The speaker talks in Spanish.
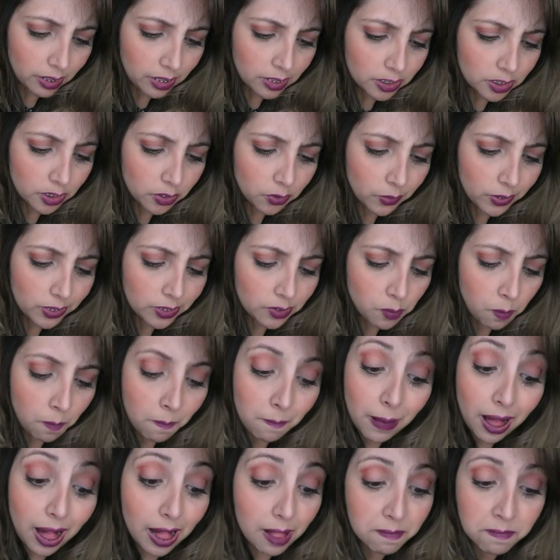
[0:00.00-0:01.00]
Y esto es un
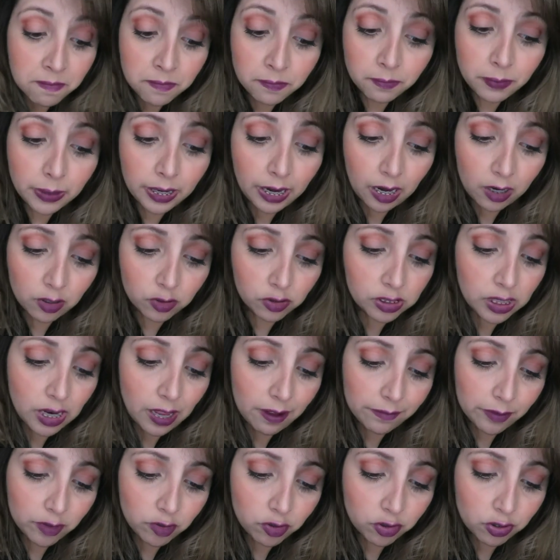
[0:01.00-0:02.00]
balm para los
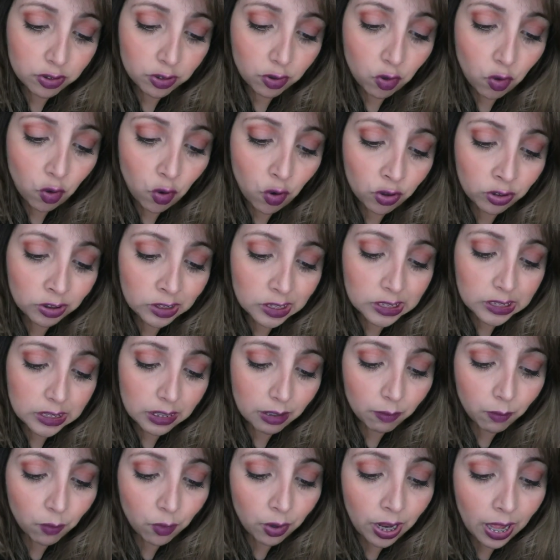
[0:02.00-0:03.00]
labios con
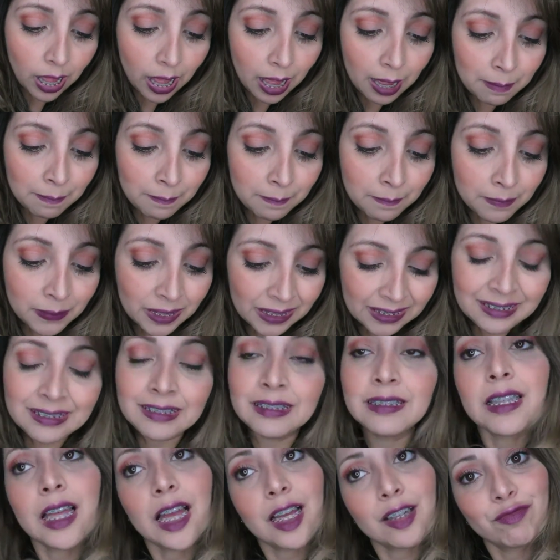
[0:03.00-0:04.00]
sabor a
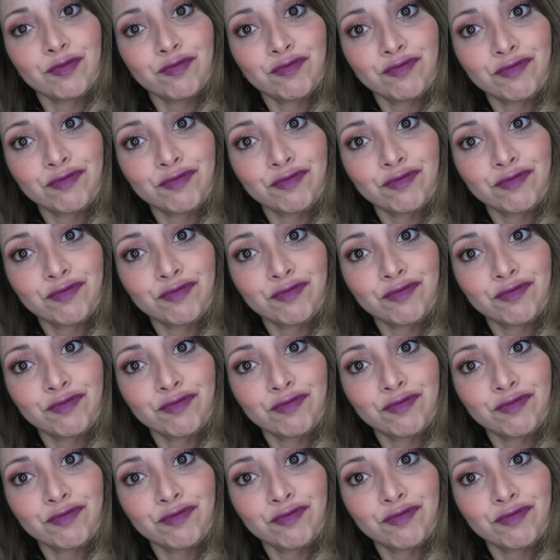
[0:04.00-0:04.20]
menta.